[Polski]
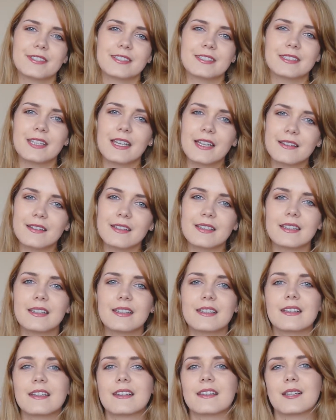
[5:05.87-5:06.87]

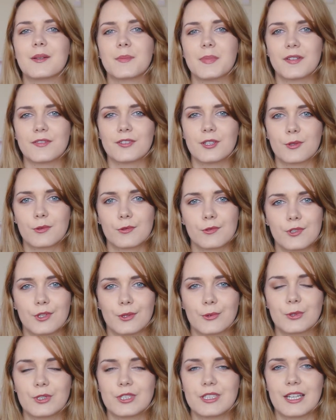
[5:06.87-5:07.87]
ceny naprawdę
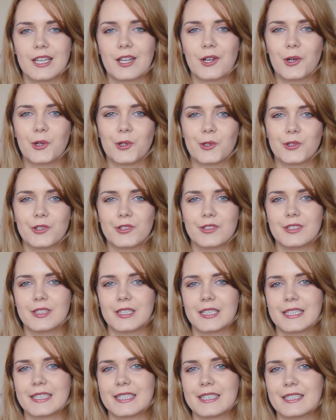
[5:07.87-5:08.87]
różnią się od,
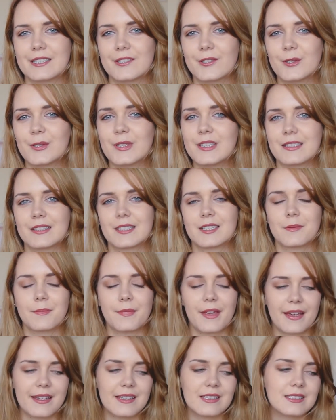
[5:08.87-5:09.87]
e, od innych
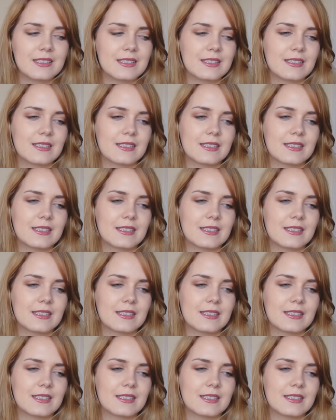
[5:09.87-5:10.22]
miast.